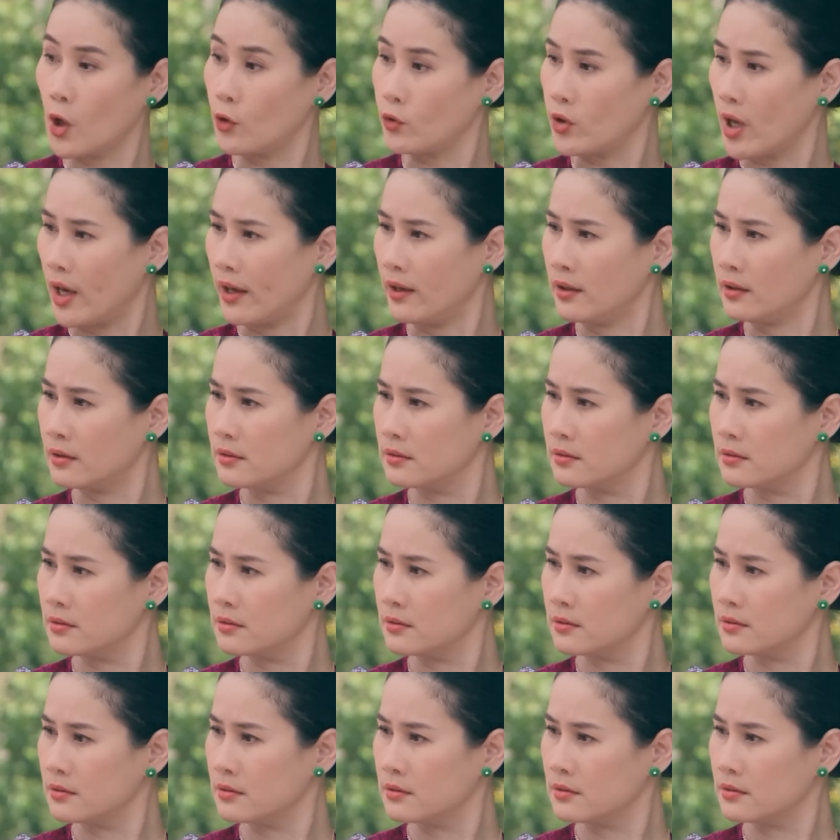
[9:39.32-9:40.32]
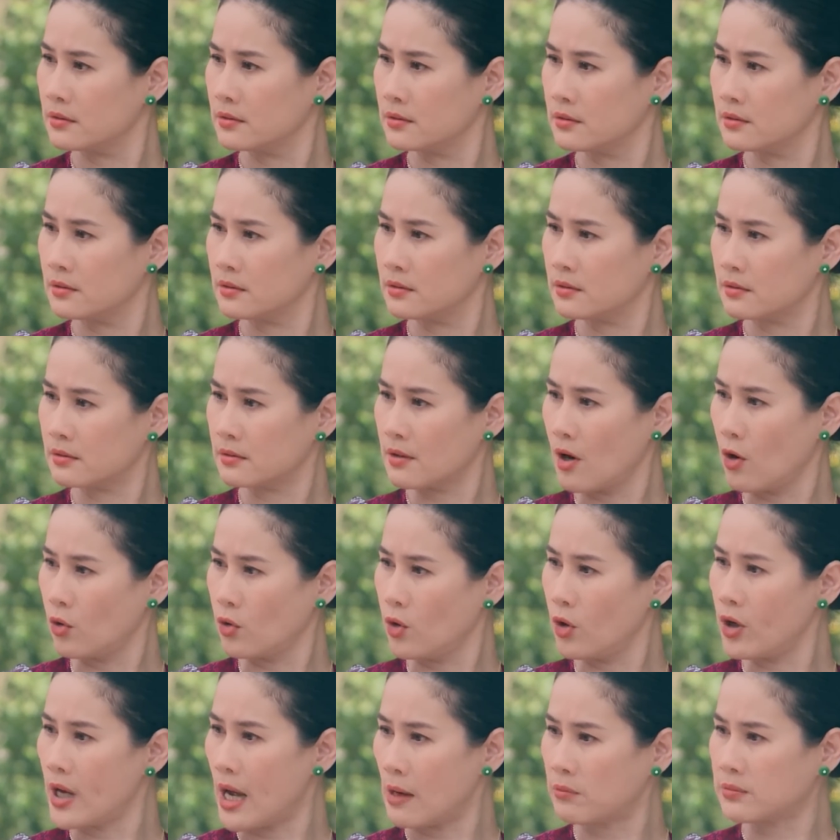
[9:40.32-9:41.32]
Nhiều chuyện
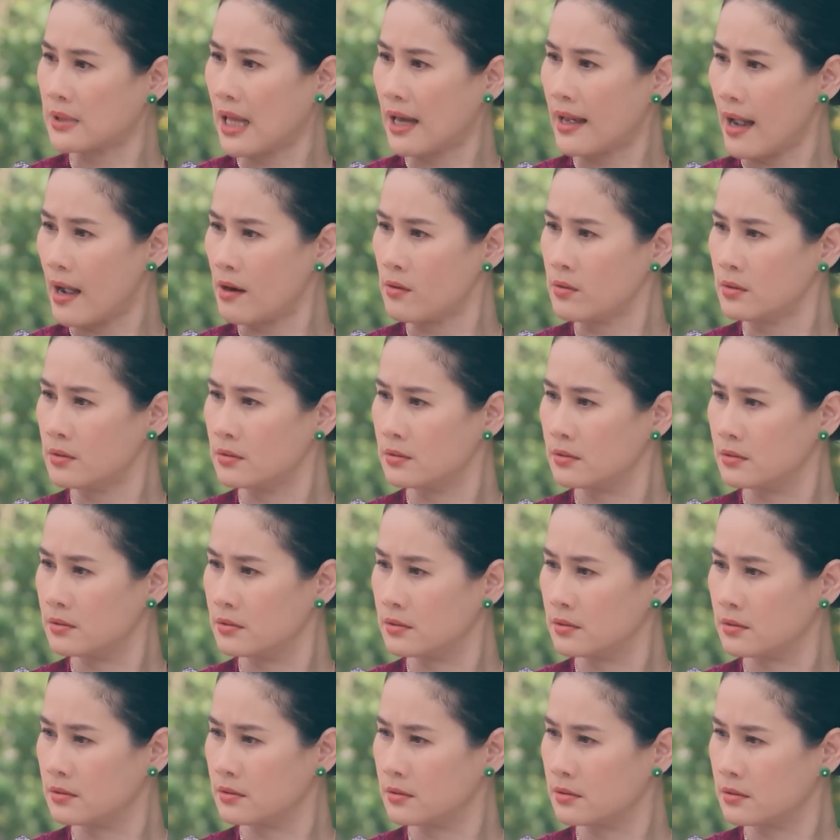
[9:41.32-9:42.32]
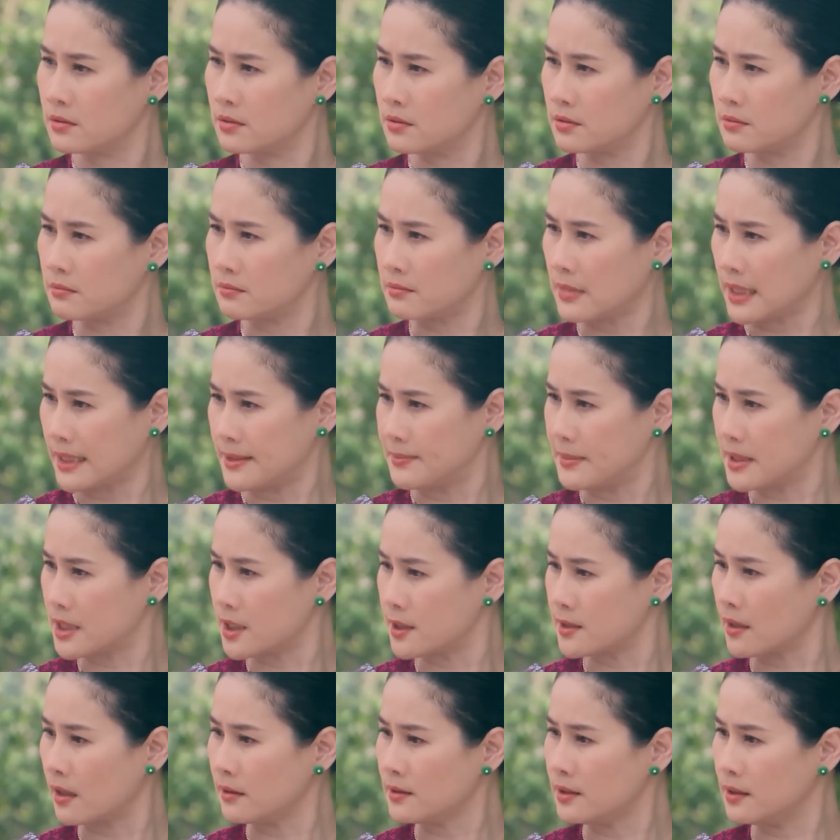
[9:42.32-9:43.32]
Đồ nuôi ông tay áo May mà
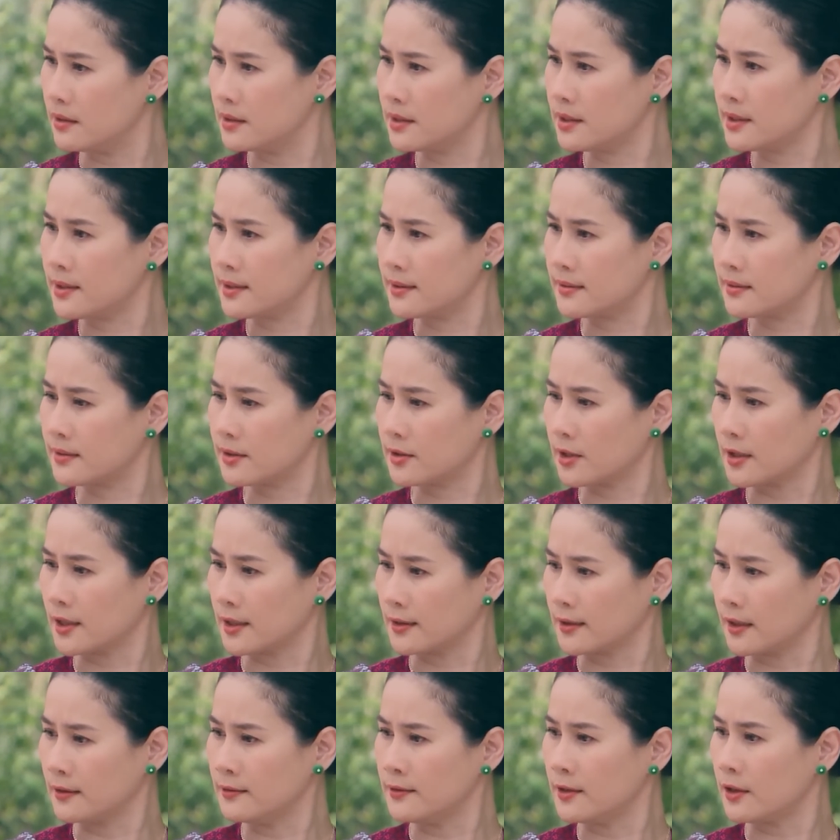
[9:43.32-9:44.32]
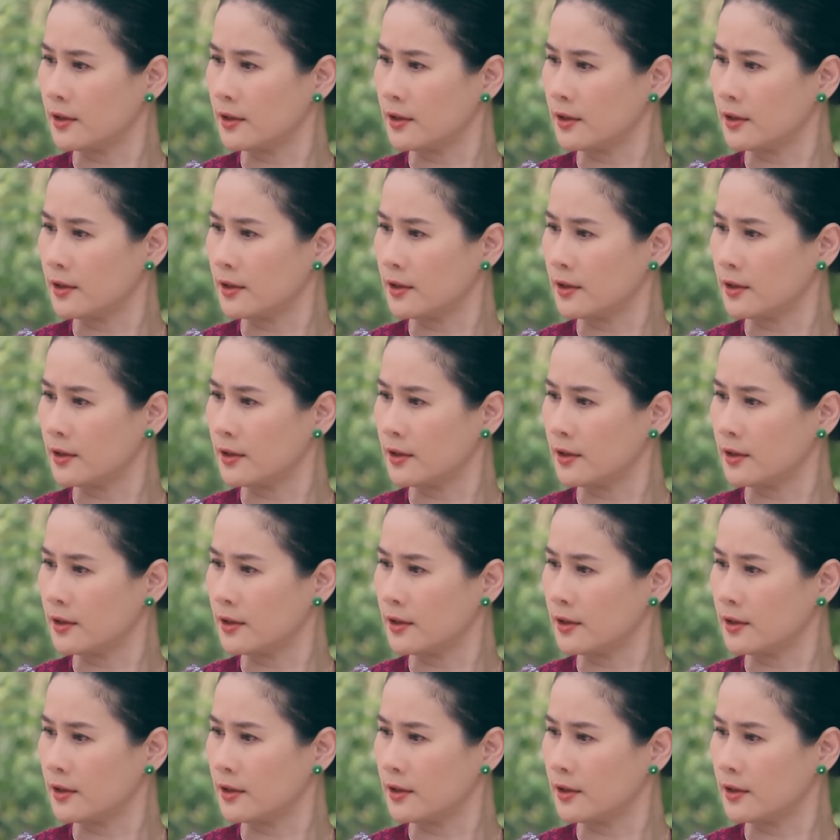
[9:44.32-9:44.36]
còn nói nữa Tao kêu